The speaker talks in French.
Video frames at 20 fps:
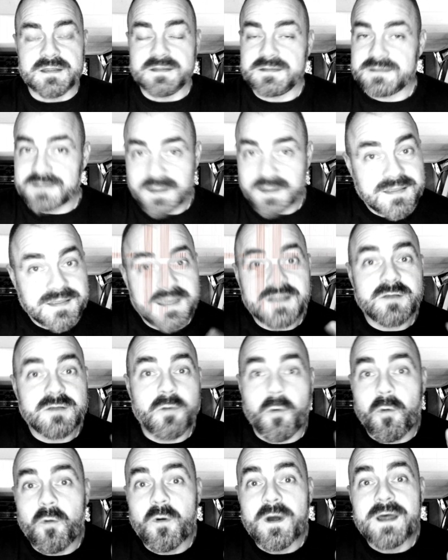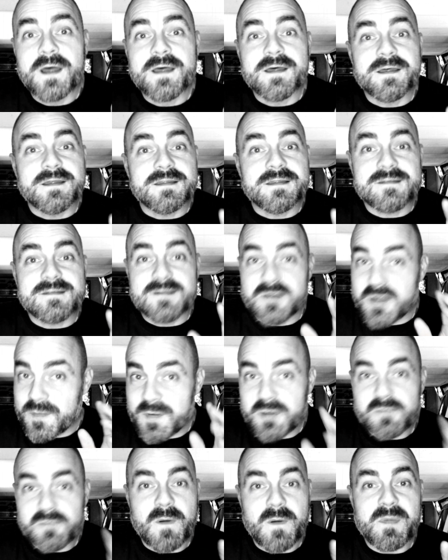T'inquiète, gros, si
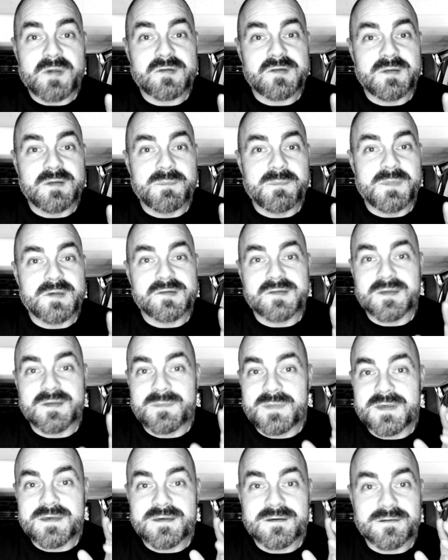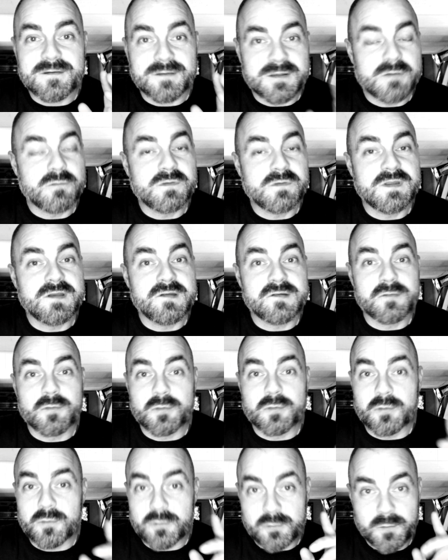jamais je vois passer une PCB euh, qui utilise ce
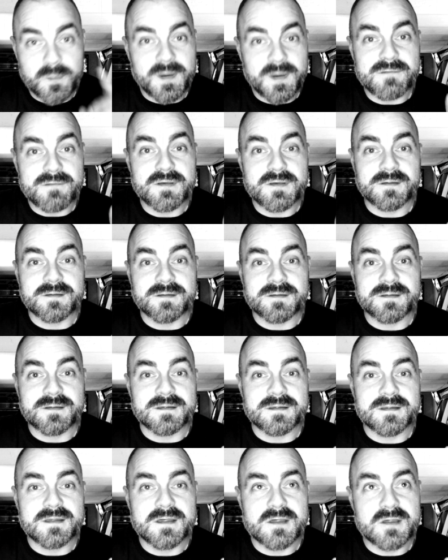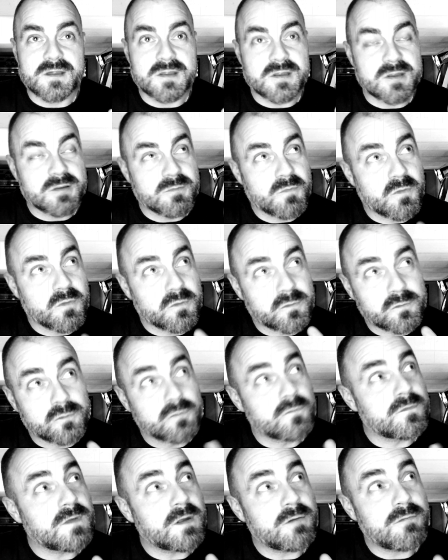jeu, je te préviens. Et je me
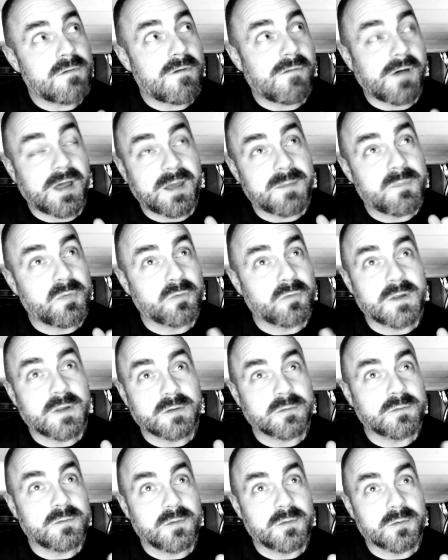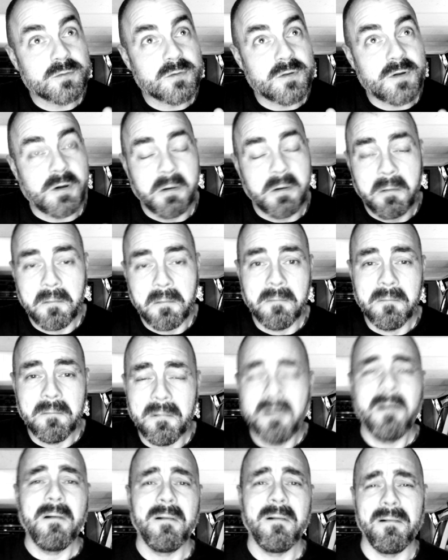souviens lui avoir répondu un truc dans le genre
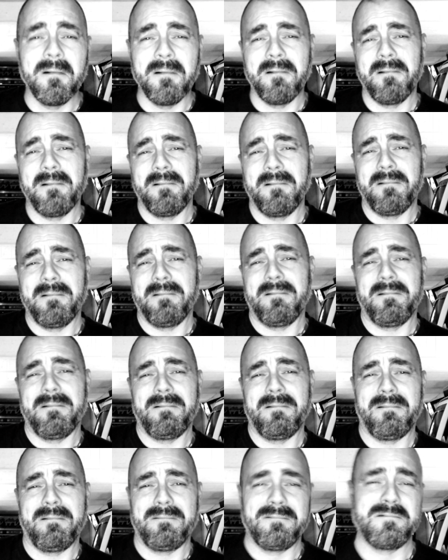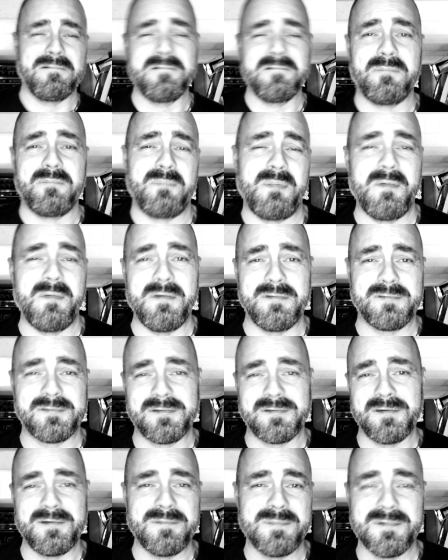Une
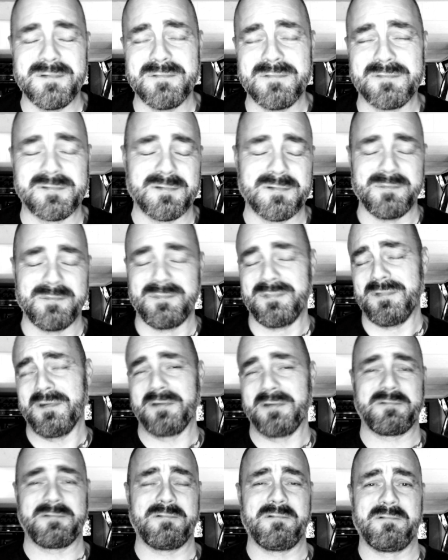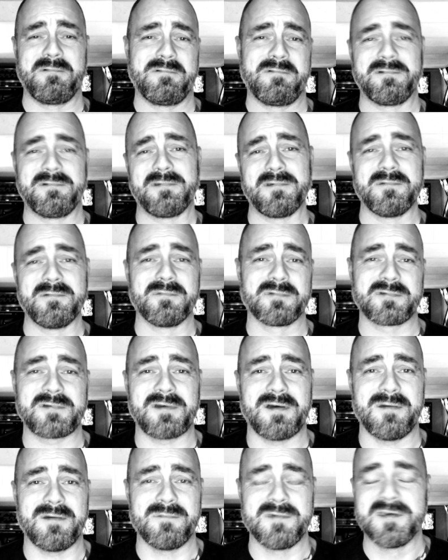PCB, c'est bien trop coûteux, mon
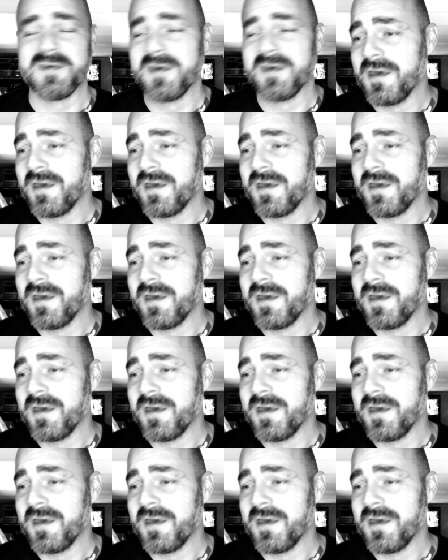cher ami.